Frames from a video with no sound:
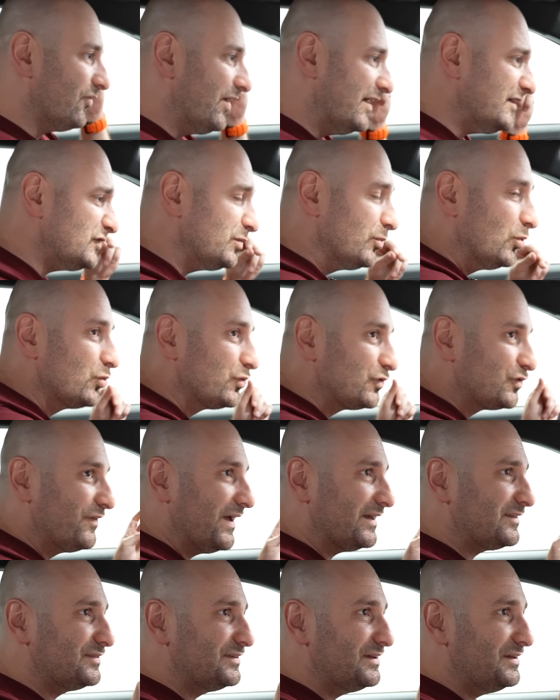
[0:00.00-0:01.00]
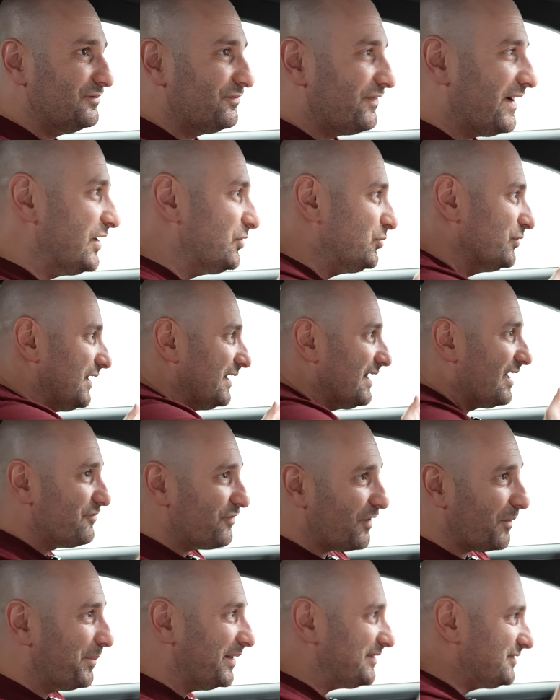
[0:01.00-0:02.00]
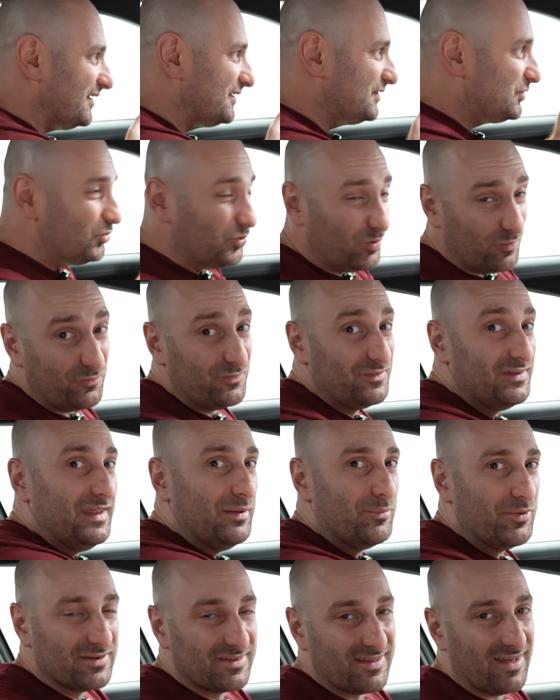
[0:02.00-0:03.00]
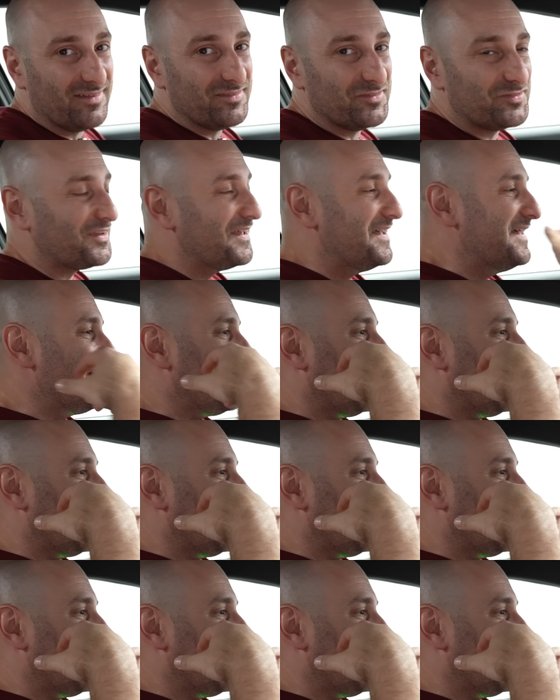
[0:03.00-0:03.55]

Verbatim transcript: Race-Modus wechseln, weil du dann einfach besser die Kurven nehmen kannst.